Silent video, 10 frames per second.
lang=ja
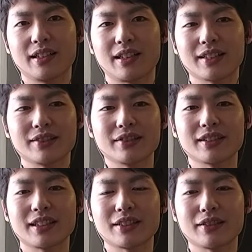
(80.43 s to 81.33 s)
仮想
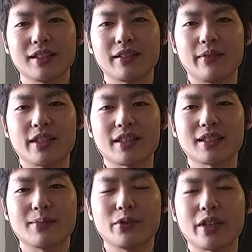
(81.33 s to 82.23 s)
通貨トレードでめちゃ
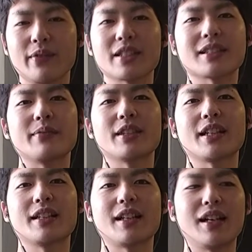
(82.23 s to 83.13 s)
くちゃ儲けましたみ
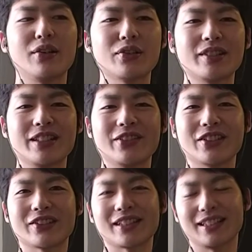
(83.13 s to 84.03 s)
たいな、送り
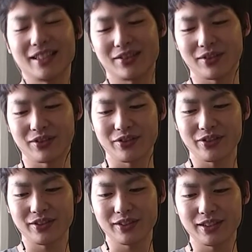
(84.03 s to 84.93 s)
人とか言ってちょっと調
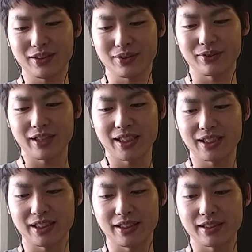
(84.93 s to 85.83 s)
子乗ってるところがあっ
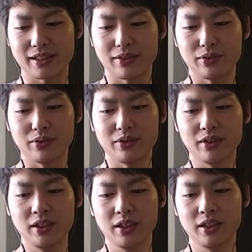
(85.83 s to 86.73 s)
たんですけ
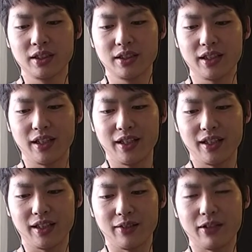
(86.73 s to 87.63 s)
ど、
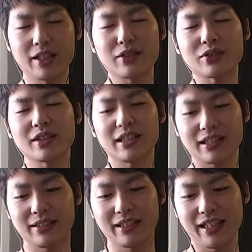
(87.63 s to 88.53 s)
えー割とそれが
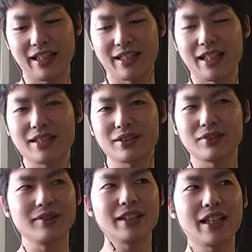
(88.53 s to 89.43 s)
ね幻
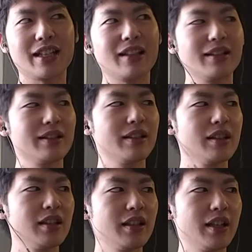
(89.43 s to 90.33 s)
想で、
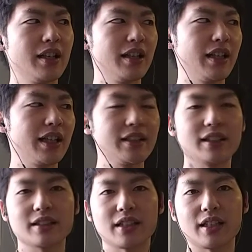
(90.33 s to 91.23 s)
えー、払わ
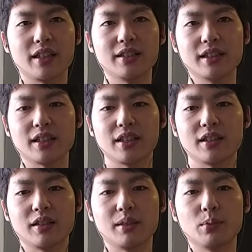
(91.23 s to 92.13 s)
なくちゃいけない税
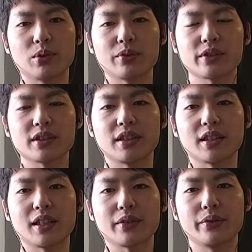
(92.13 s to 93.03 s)
金っていうのはもうこの時点
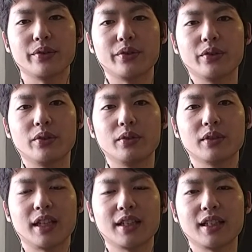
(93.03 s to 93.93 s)
で結構
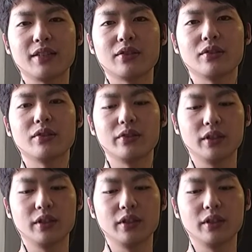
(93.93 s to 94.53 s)
大体の、